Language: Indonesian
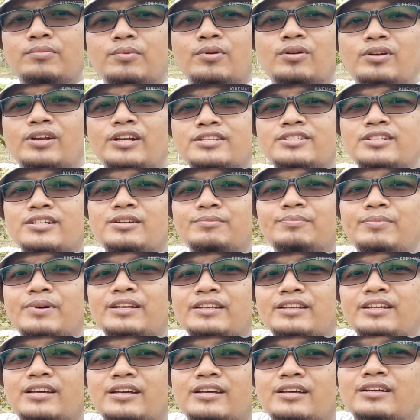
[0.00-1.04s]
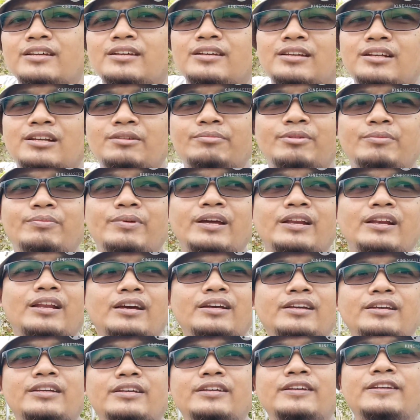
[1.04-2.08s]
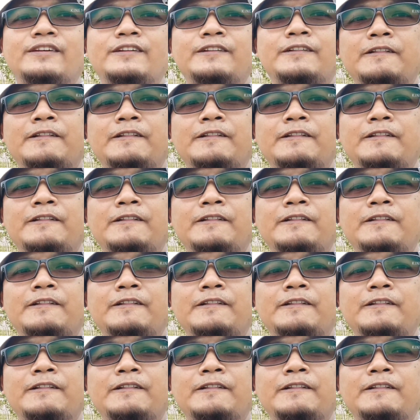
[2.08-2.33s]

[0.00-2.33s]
progres kedepannya lebih baik lagi